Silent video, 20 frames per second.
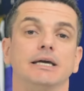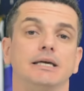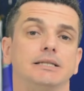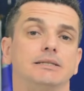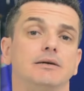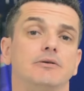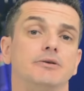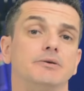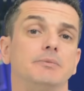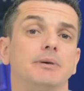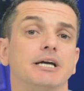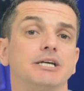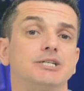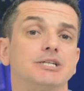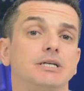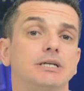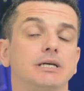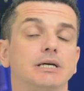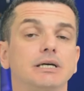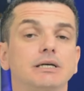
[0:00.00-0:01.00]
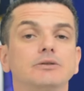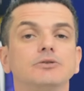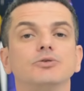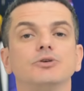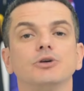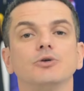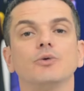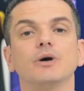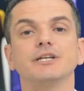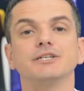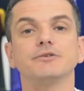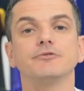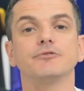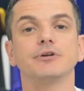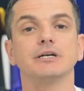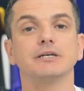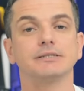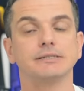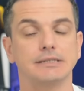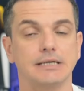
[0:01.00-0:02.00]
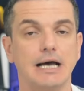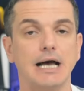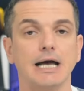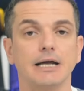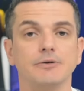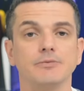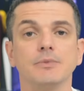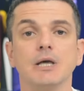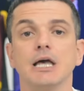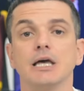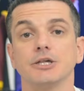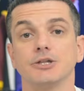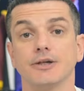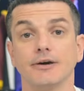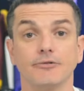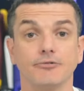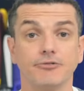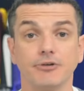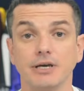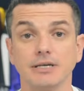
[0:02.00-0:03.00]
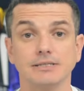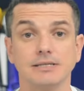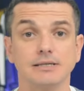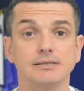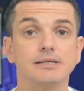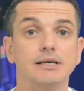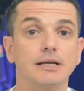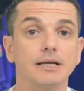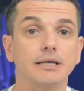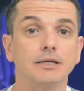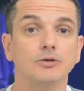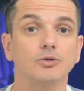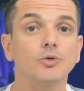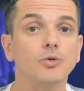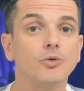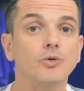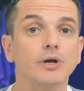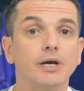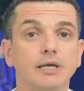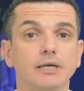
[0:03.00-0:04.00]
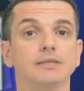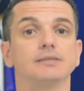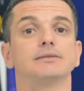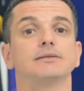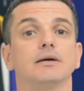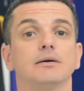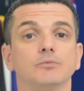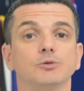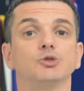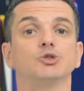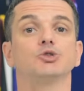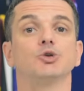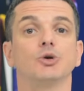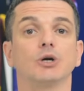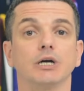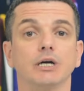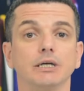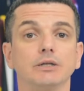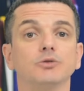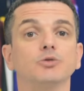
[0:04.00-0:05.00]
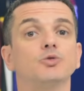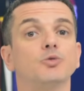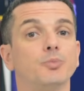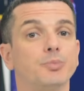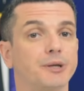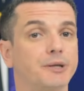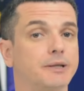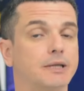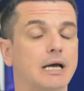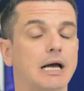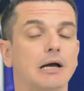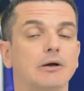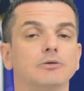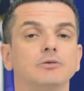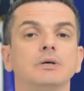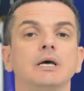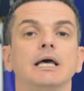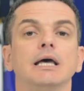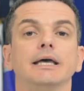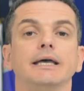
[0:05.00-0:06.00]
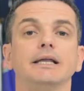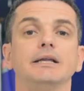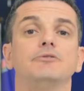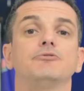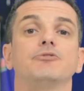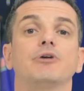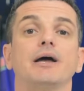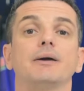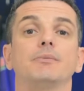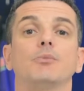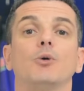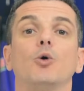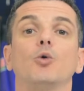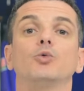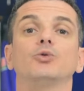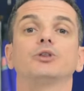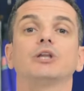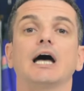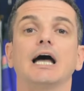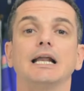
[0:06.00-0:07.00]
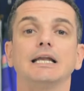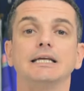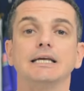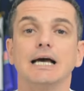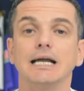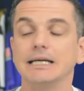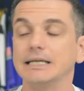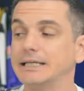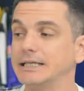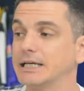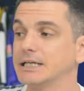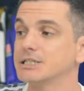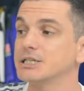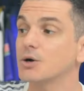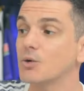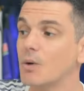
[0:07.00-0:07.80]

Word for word: Então, imaginando que o adversário já fez essa leitura que estamos jogando no pentágono, ele vai montar ali a linha de